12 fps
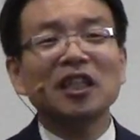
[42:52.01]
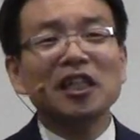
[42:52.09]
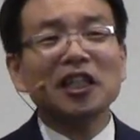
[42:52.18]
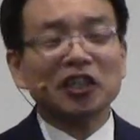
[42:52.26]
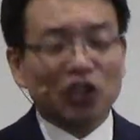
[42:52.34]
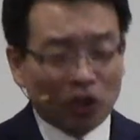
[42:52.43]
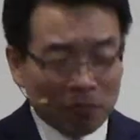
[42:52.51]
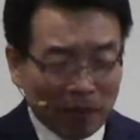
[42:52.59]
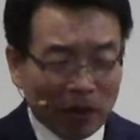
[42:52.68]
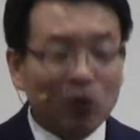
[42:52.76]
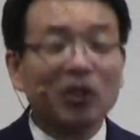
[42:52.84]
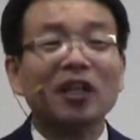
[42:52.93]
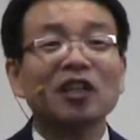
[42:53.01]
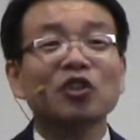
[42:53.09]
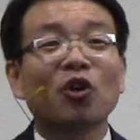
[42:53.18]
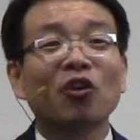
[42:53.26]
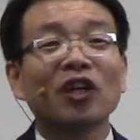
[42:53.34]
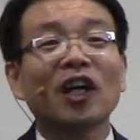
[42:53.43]
일기처럼 빼곡하게
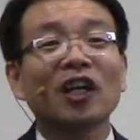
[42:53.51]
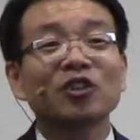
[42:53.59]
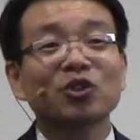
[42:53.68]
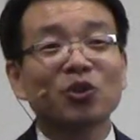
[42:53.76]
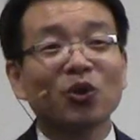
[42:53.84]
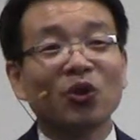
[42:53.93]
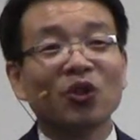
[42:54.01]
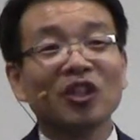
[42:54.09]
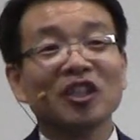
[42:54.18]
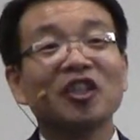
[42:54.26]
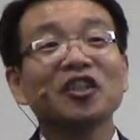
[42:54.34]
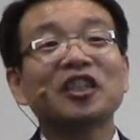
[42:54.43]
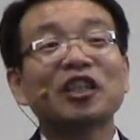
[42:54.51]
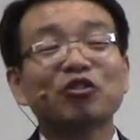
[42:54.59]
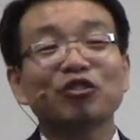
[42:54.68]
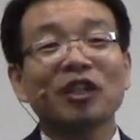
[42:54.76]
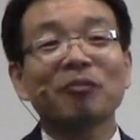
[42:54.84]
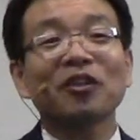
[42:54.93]
적어놔가지고 그걸
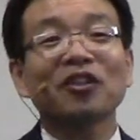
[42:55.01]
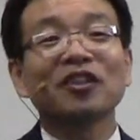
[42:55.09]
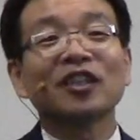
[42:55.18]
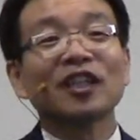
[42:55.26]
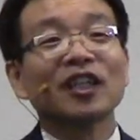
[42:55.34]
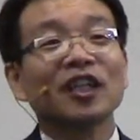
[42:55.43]
제출하면